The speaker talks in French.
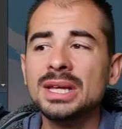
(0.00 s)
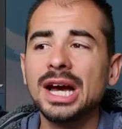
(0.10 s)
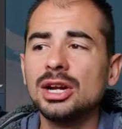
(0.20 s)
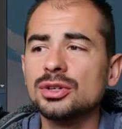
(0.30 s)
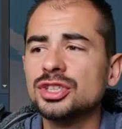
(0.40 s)

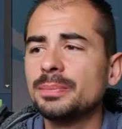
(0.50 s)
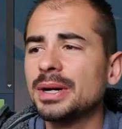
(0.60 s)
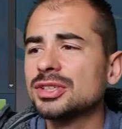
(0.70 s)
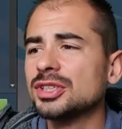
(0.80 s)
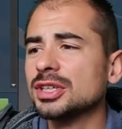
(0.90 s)
Alors c'est
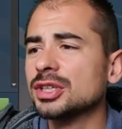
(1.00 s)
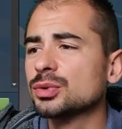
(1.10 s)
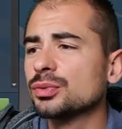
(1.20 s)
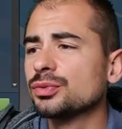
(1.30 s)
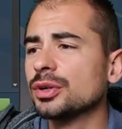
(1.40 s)
parti, qu'est-ce
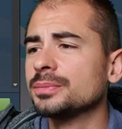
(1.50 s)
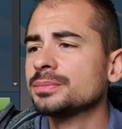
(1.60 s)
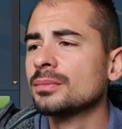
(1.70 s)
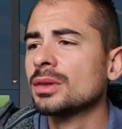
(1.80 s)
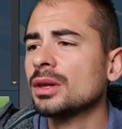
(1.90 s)
qu'on voit
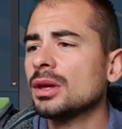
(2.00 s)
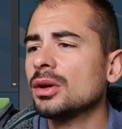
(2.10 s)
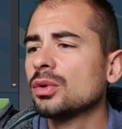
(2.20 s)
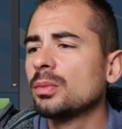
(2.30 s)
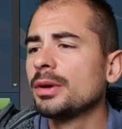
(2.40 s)

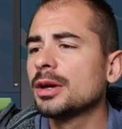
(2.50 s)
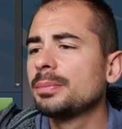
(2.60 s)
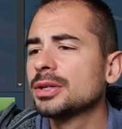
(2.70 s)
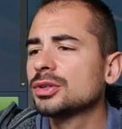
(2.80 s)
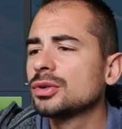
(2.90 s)
Comber
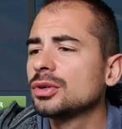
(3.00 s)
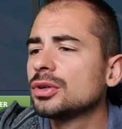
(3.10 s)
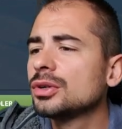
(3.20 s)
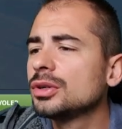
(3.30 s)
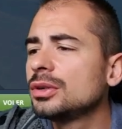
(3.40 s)

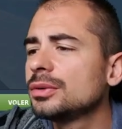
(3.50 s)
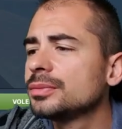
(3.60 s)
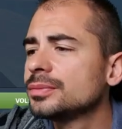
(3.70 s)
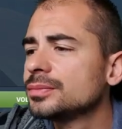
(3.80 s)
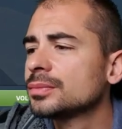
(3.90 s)
Patrol,
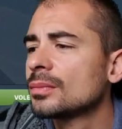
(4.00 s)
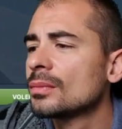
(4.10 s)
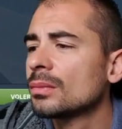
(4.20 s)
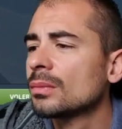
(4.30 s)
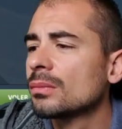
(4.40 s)

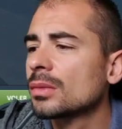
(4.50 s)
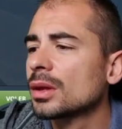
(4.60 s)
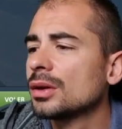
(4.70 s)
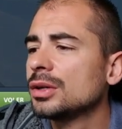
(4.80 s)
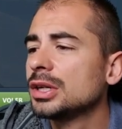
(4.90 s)

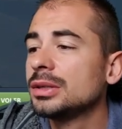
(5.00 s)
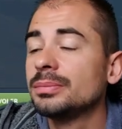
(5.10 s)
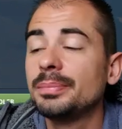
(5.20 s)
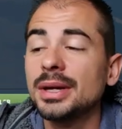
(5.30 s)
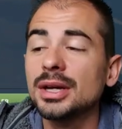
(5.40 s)
il y a une
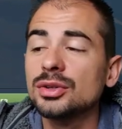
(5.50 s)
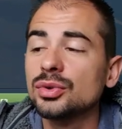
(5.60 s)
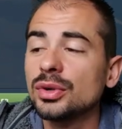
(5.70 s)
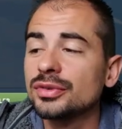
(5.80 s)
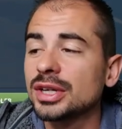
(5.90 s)
paire de
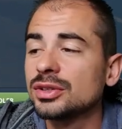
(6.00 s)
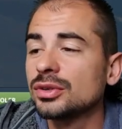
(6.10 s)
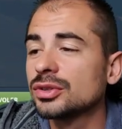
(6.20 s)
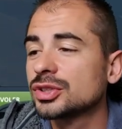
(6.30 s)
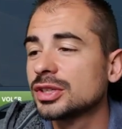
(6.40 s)

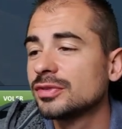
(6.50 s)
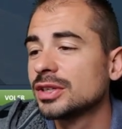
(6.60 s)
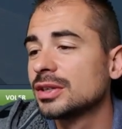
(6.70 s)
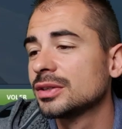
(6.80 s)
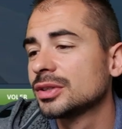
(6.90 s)
F-14 qui
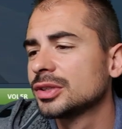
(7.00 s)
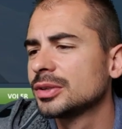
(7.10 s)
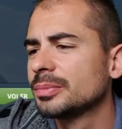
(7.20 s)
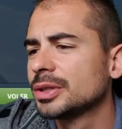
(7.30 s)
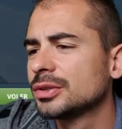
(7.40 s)
vient, ça
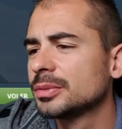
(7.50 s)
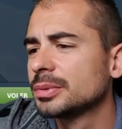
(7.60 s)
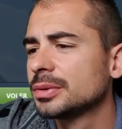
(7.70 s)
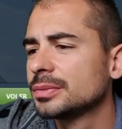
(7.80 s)
c'est pas top.